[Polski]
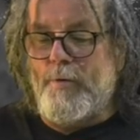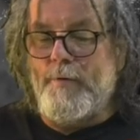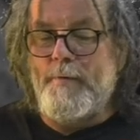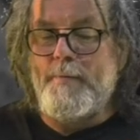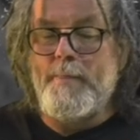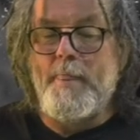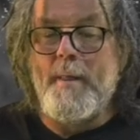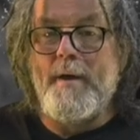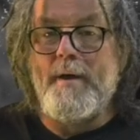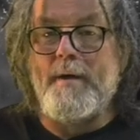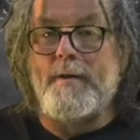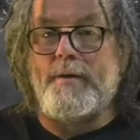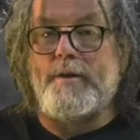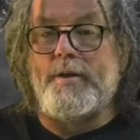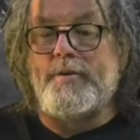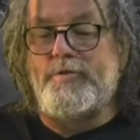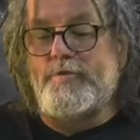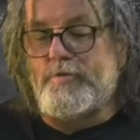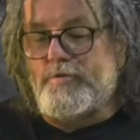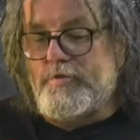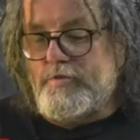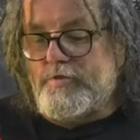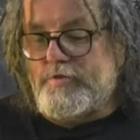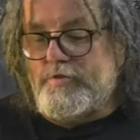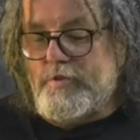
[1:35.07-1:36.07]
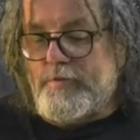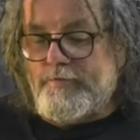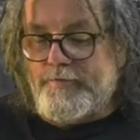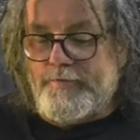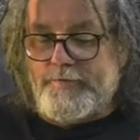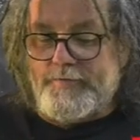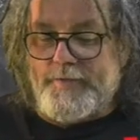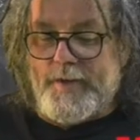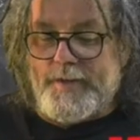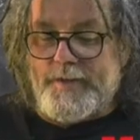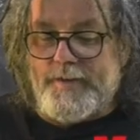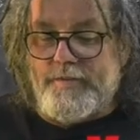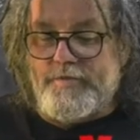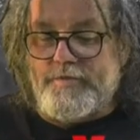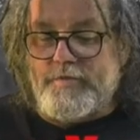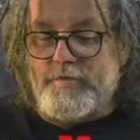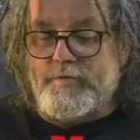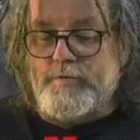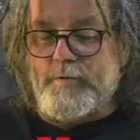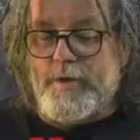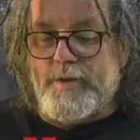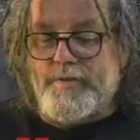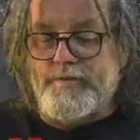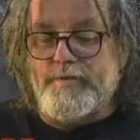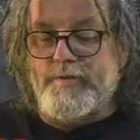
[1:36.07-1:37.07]
No więc oczywiście w takiej
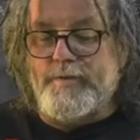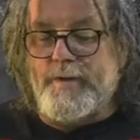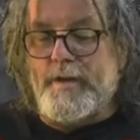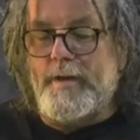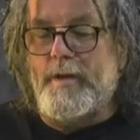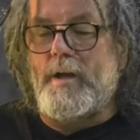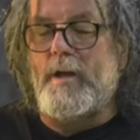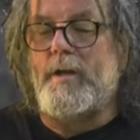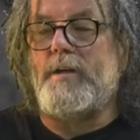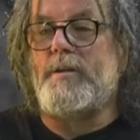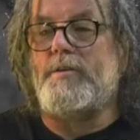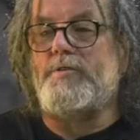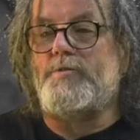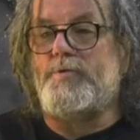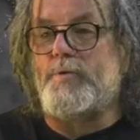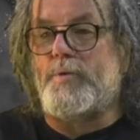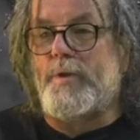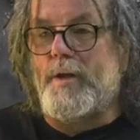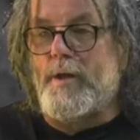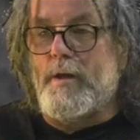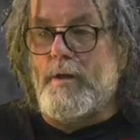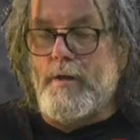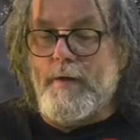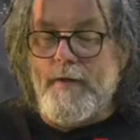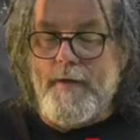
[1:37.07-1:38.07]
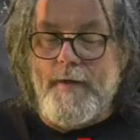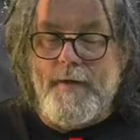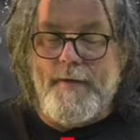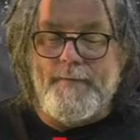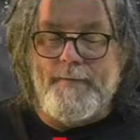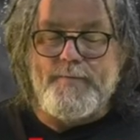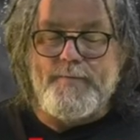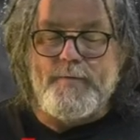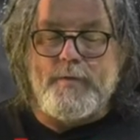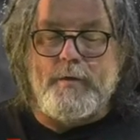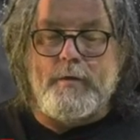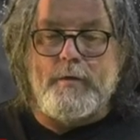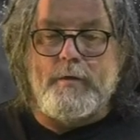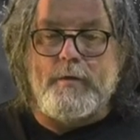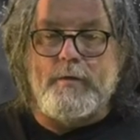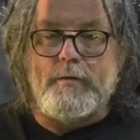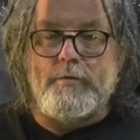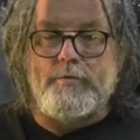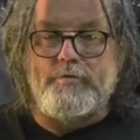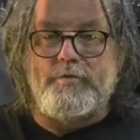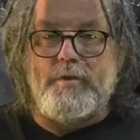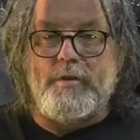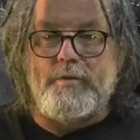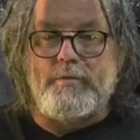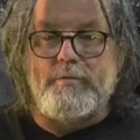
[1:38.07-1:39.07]
sytuacji taka agentura Y,
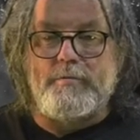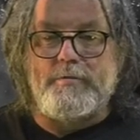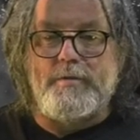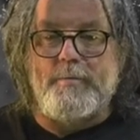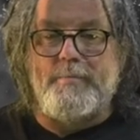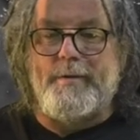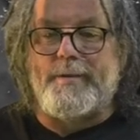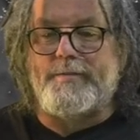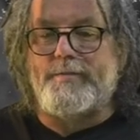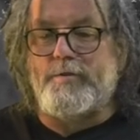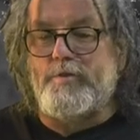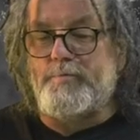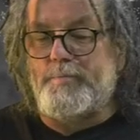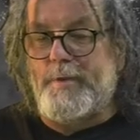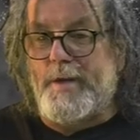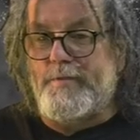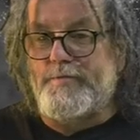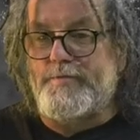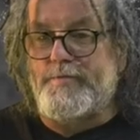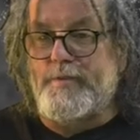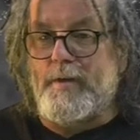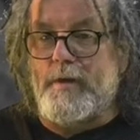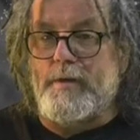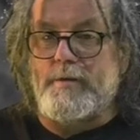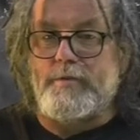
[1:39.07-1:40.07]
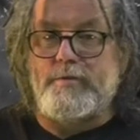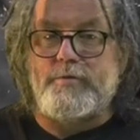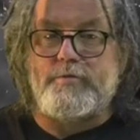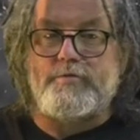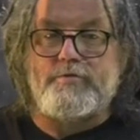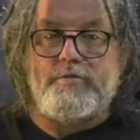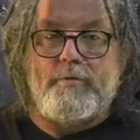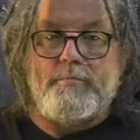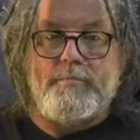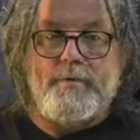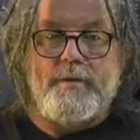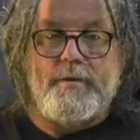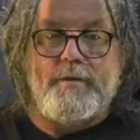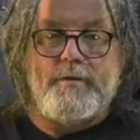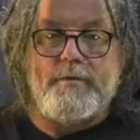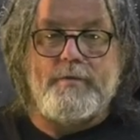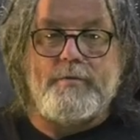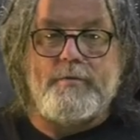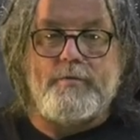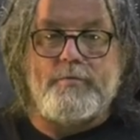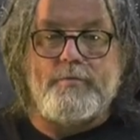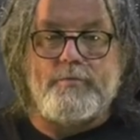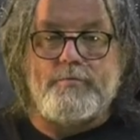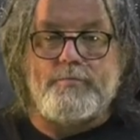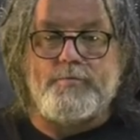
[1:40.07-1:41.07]
się nie bardzo sprawdza i trzeba
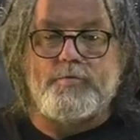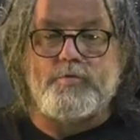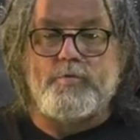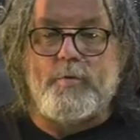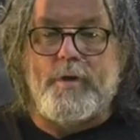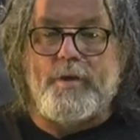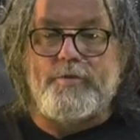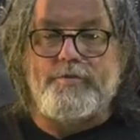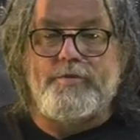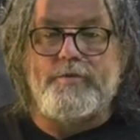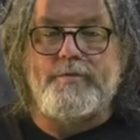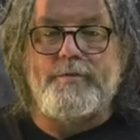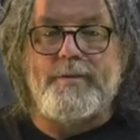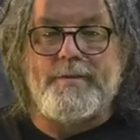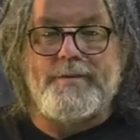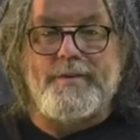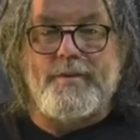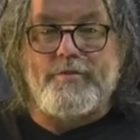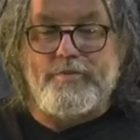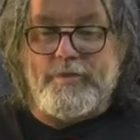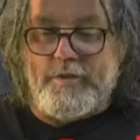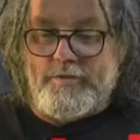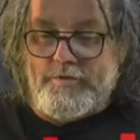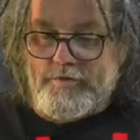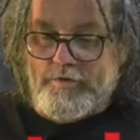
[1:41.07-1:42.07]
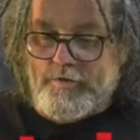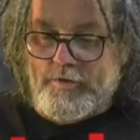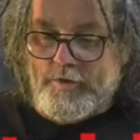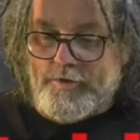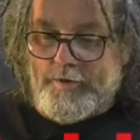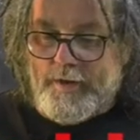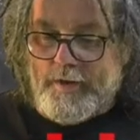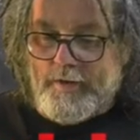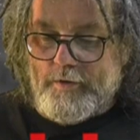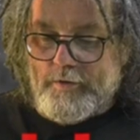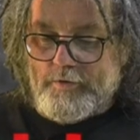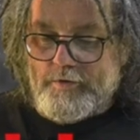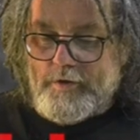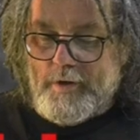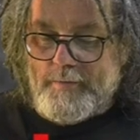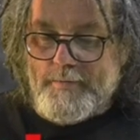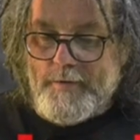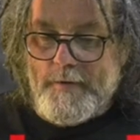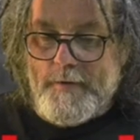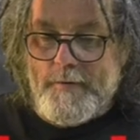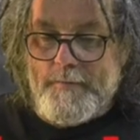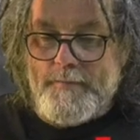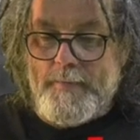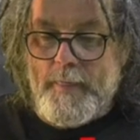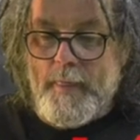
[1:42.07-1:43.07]
szukać innych narzędzi do tego,
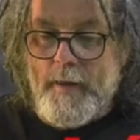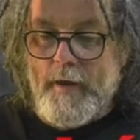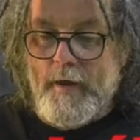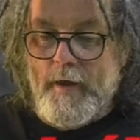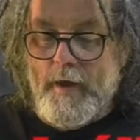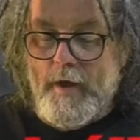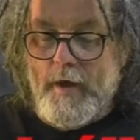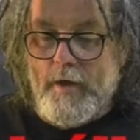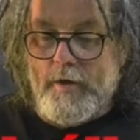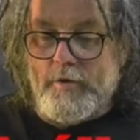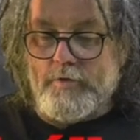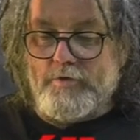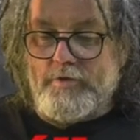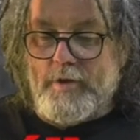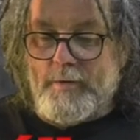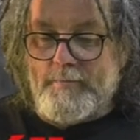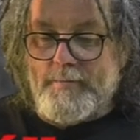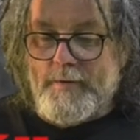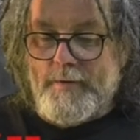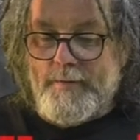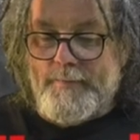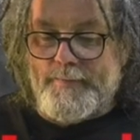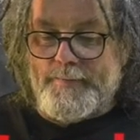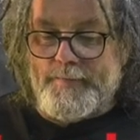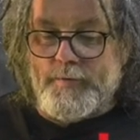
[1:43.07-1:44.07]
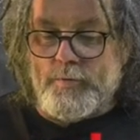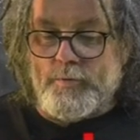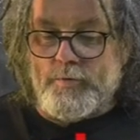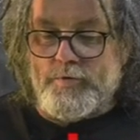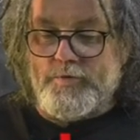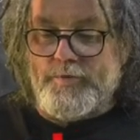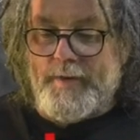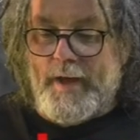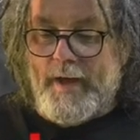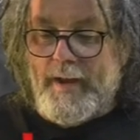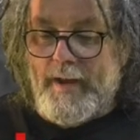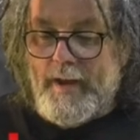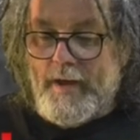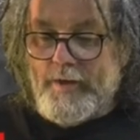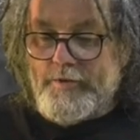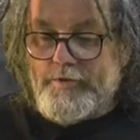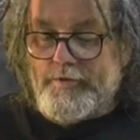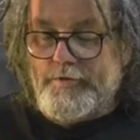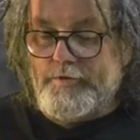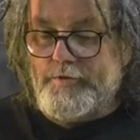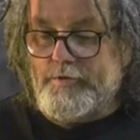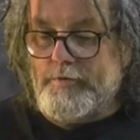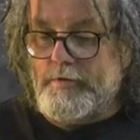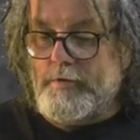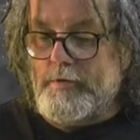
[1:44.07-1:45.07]
żeby, żeby
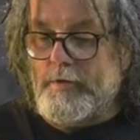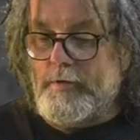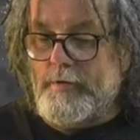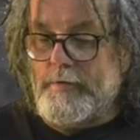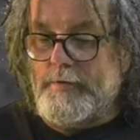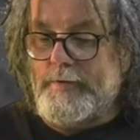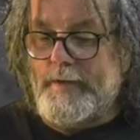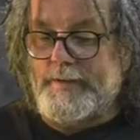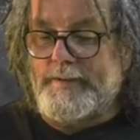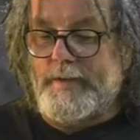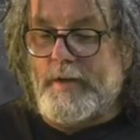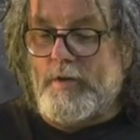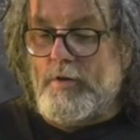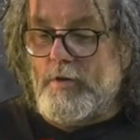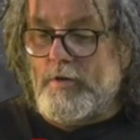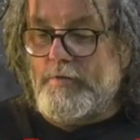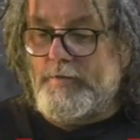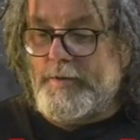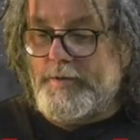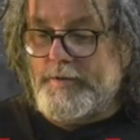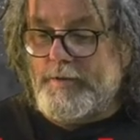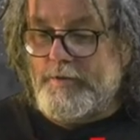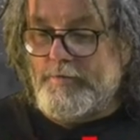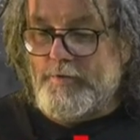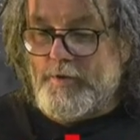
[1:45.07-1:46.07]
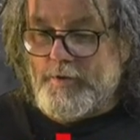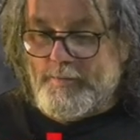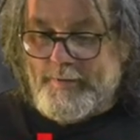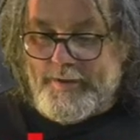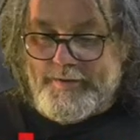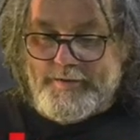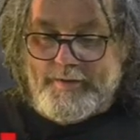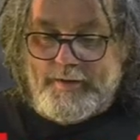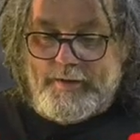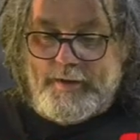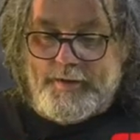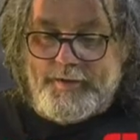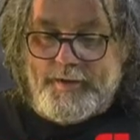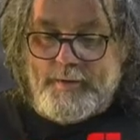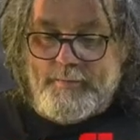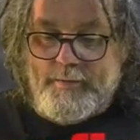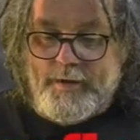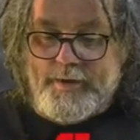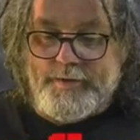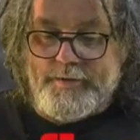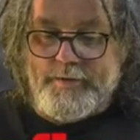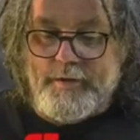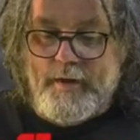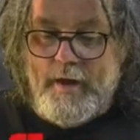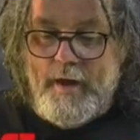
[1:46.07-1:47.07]
ustalać y, jakiekolwiek informacje na
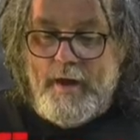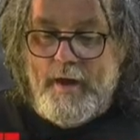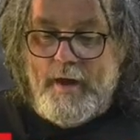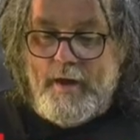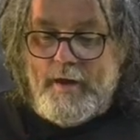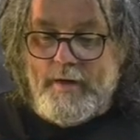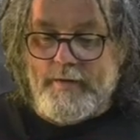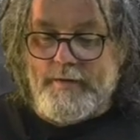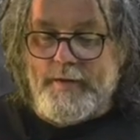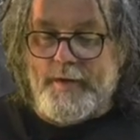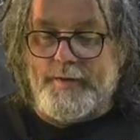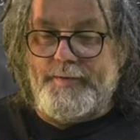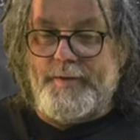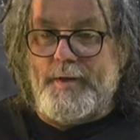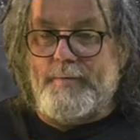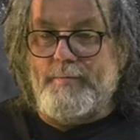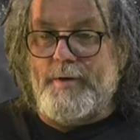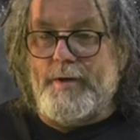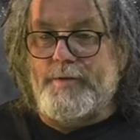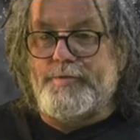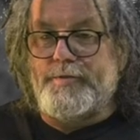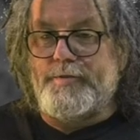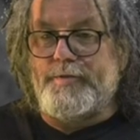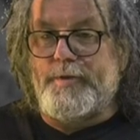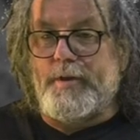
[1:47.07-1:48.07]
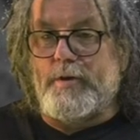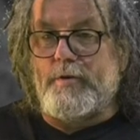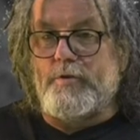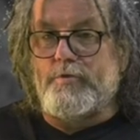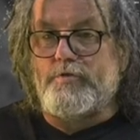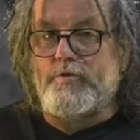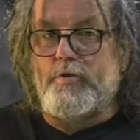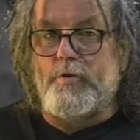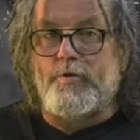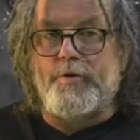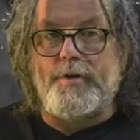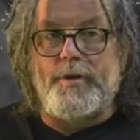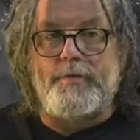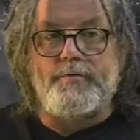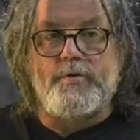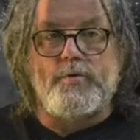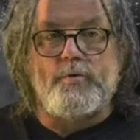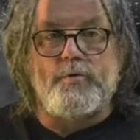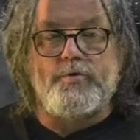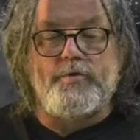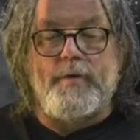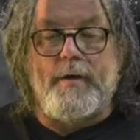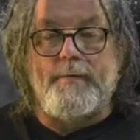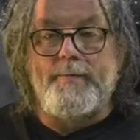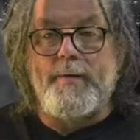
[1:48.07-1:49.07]
temat, na temat tegoż
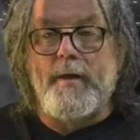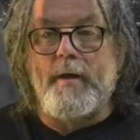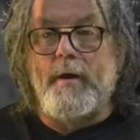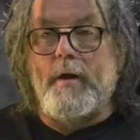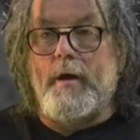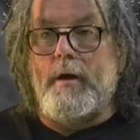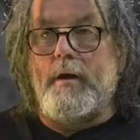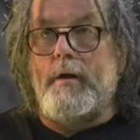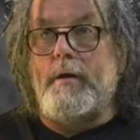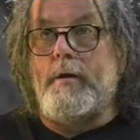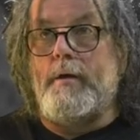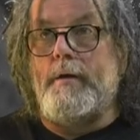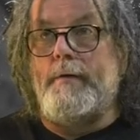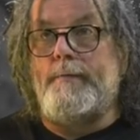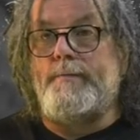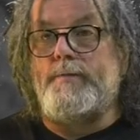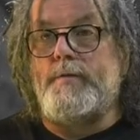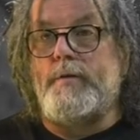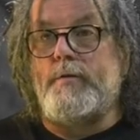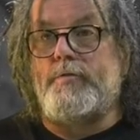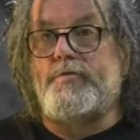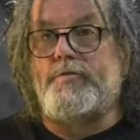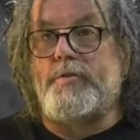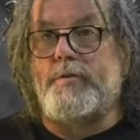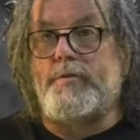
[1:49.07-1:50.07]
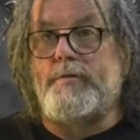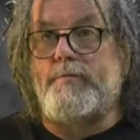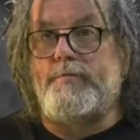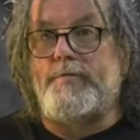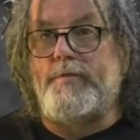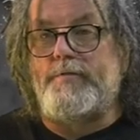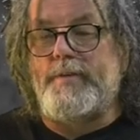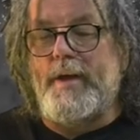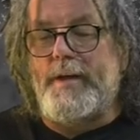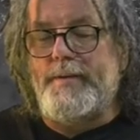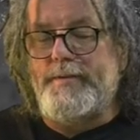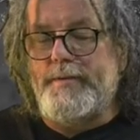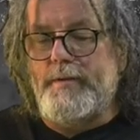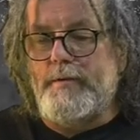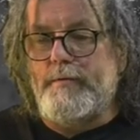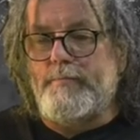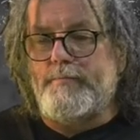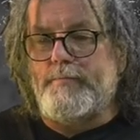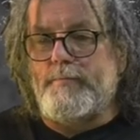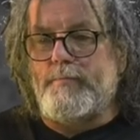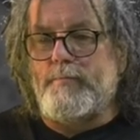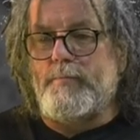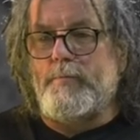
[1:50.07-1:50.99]
koronawirusa. Y, wywiady